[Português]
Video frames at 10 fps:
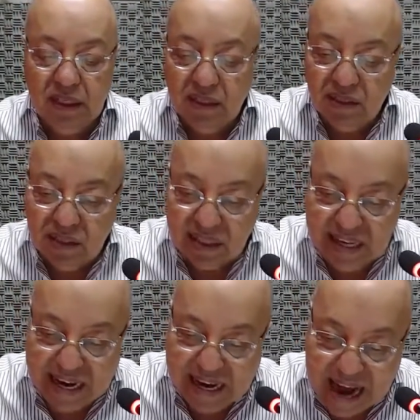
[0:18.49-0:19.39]

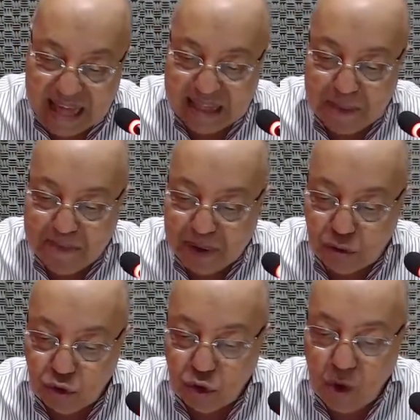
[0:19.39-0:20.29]
Se cada
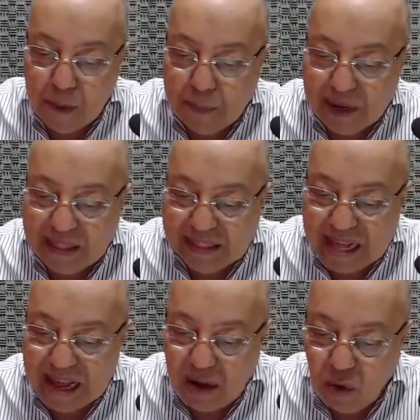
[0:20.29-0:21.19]
pessoa
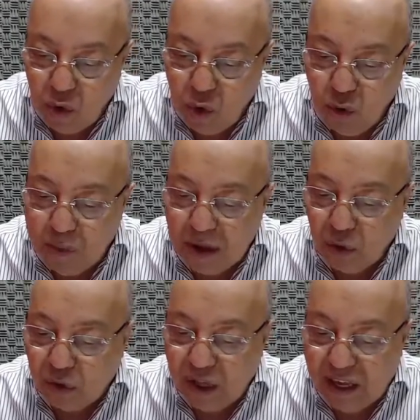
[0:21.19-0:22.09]
plantar uma no
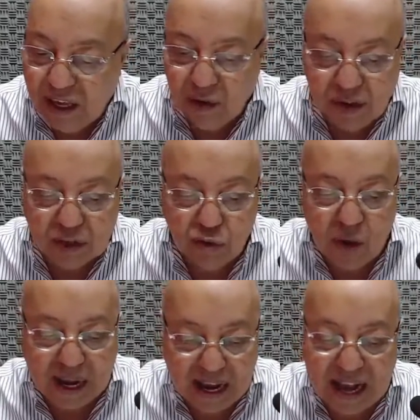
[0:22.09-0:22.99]
terreno da
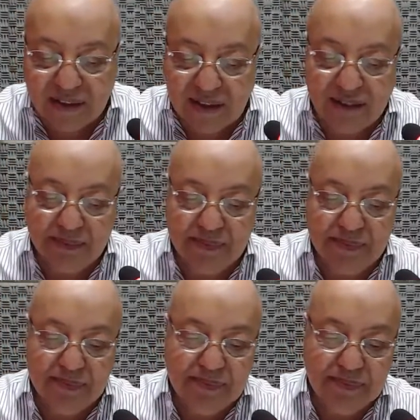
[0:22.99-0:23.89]
sua casa,
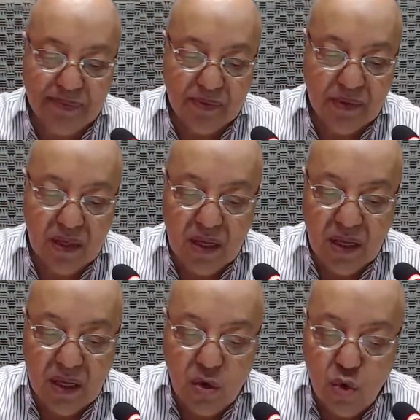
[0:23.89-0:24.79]

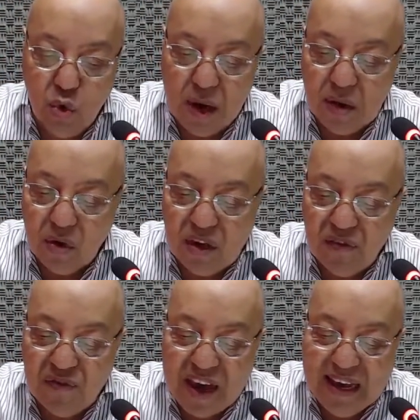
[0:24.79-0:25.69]
no ano que
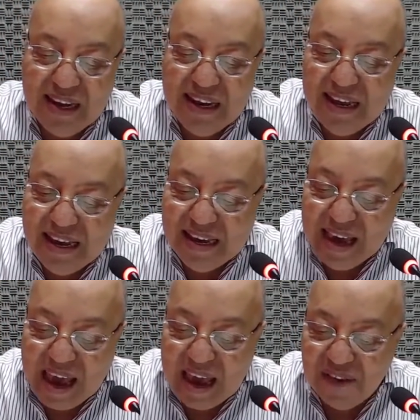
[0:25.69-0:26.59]
vem
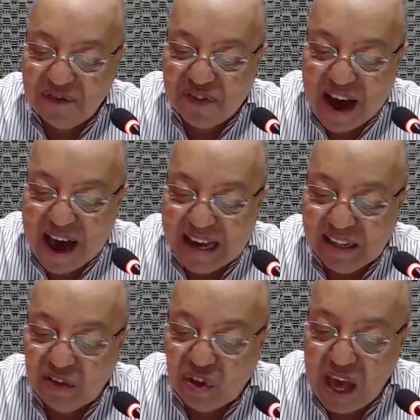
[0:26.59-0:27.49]
ninguém vai
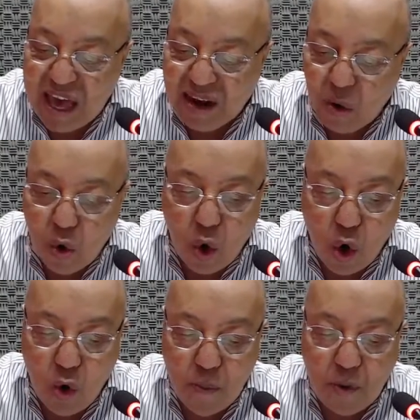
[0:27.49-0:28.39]
ter
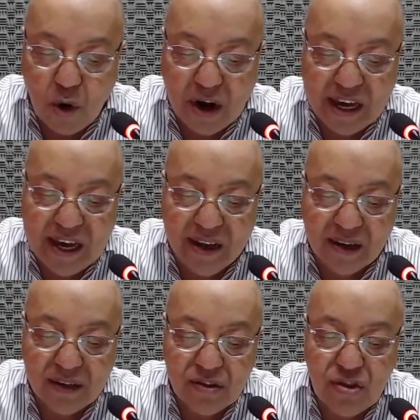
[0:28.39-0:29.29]
ou morrer
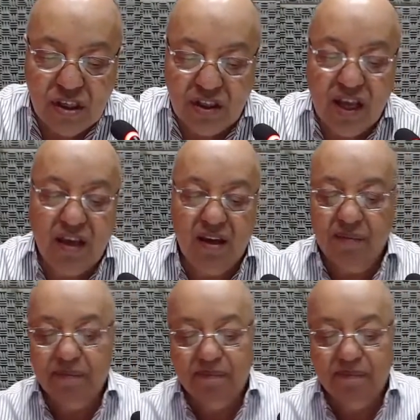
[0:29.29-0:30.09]
de dengue.